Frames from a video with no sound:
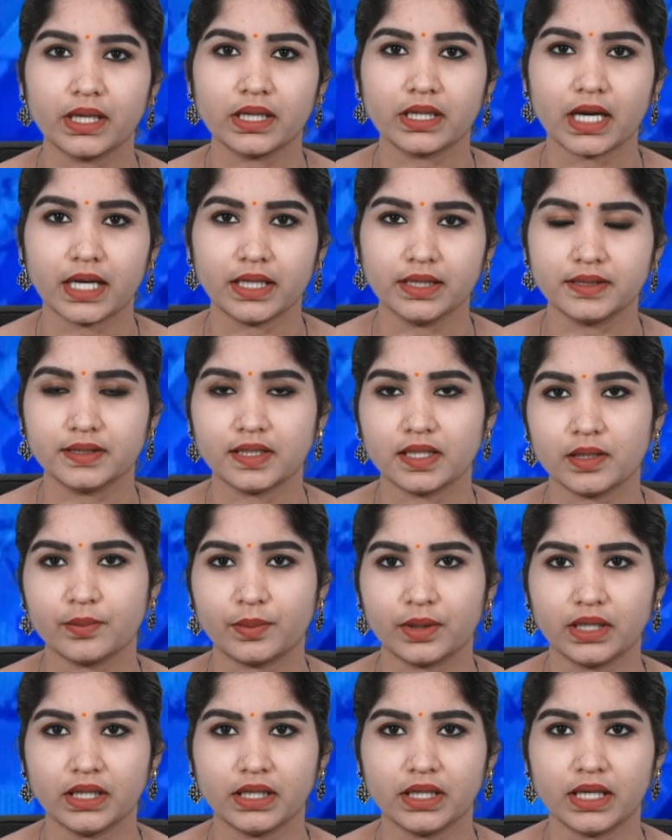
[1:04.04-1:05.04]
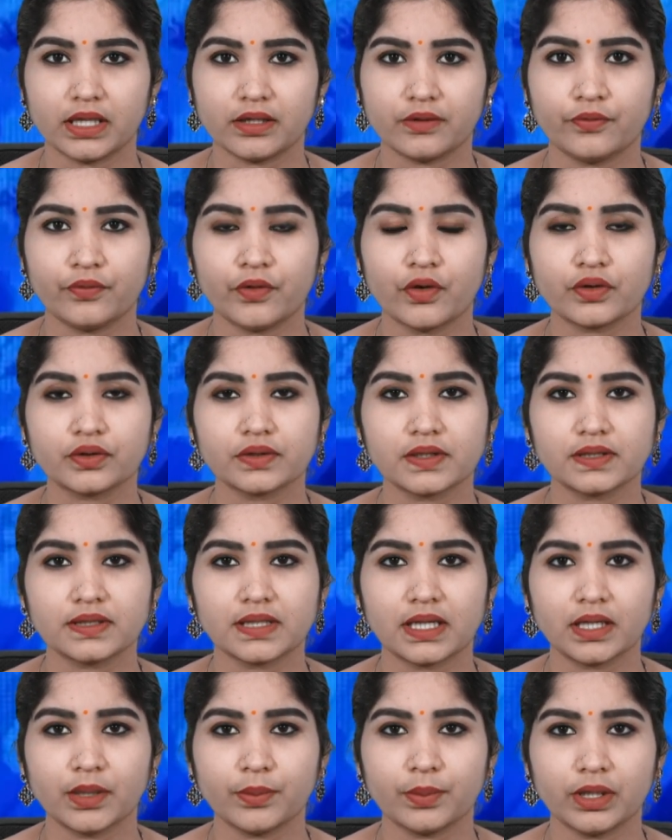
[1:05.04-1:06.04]
பேர் கைது செய்யப்பட்டனர் போக்சோ
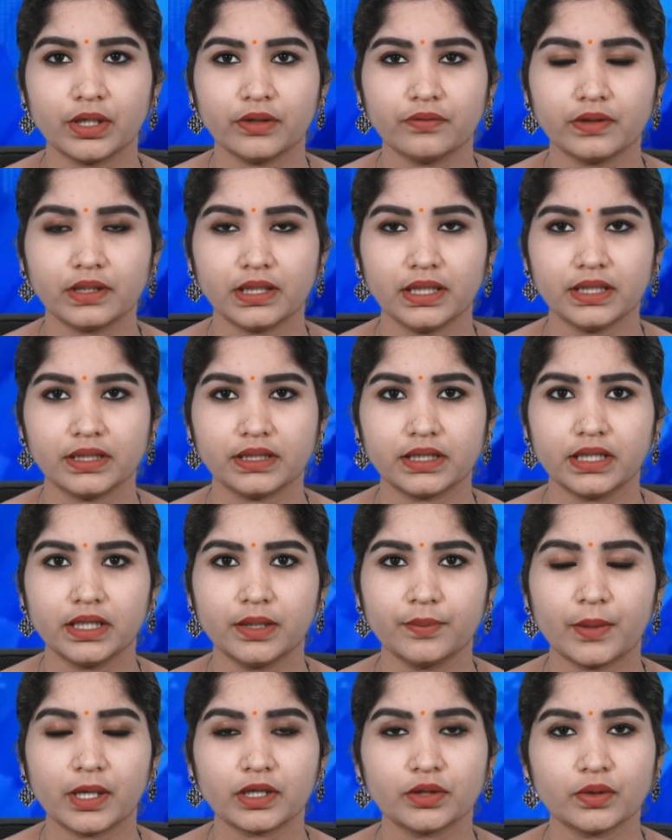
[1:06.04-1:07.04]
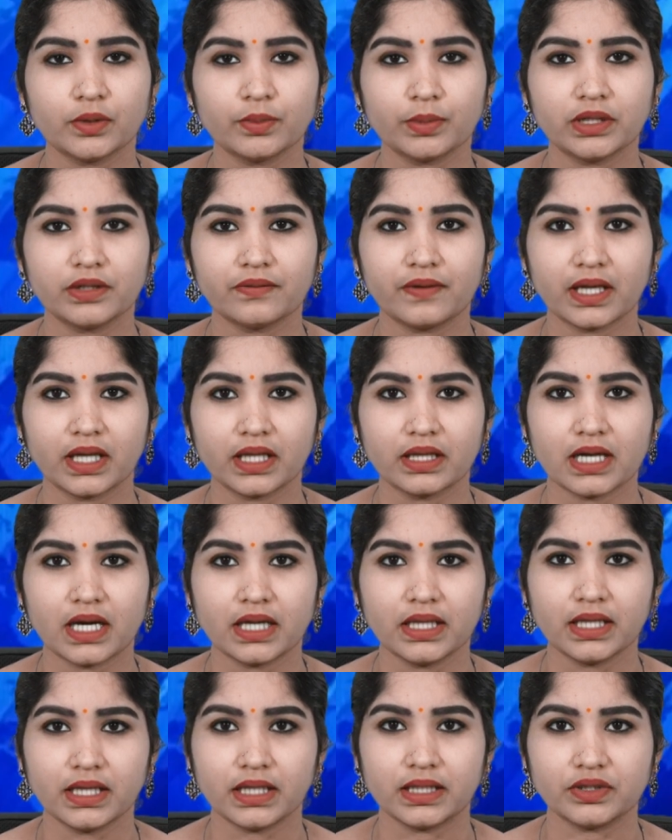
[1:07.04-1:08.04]
சட்ட பிரிவுகளின் கீழ் பத்தொன்பது
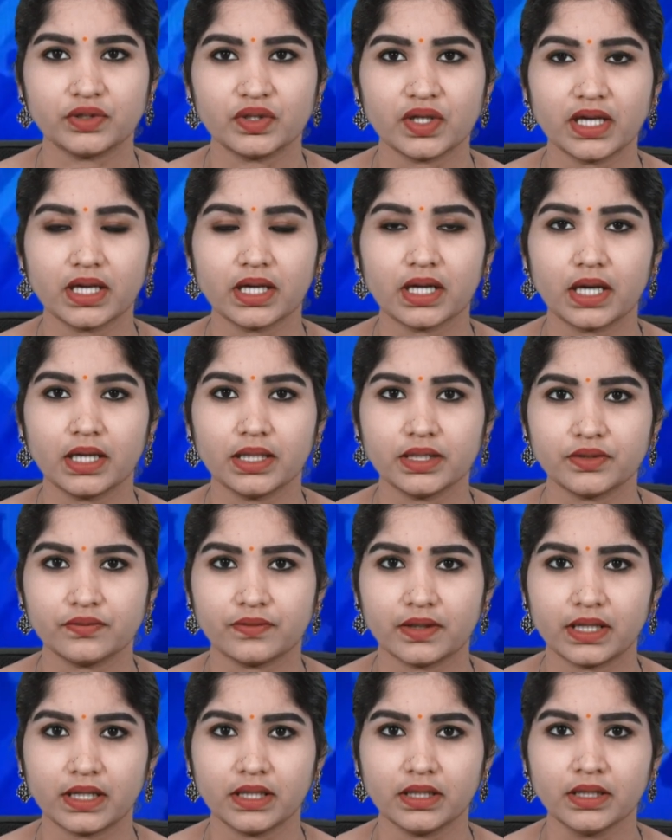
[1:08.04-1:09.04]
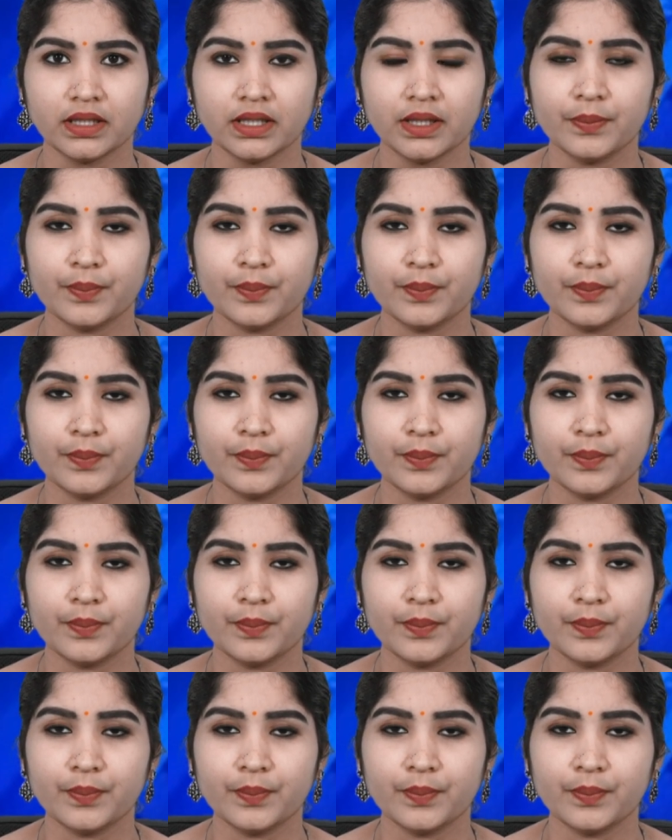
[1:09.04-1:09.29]
வயதான ஜெயகாலீஸ்வரன்